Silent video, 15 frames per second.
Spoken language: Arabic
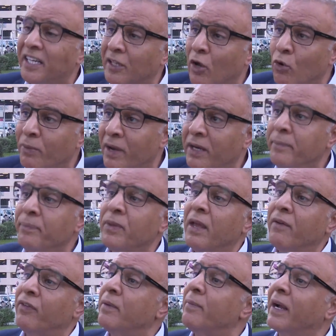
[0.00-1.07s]
دوما
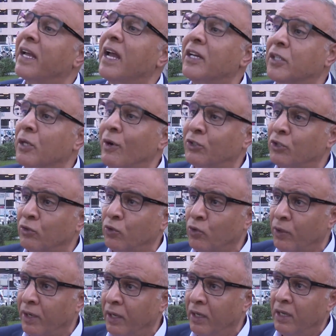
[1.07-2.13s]
في مكان تواجد
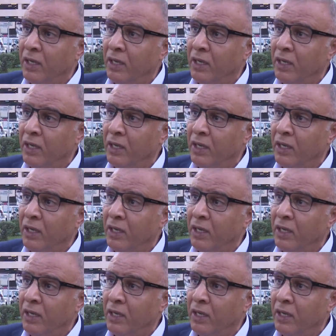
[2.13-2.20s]
الكرة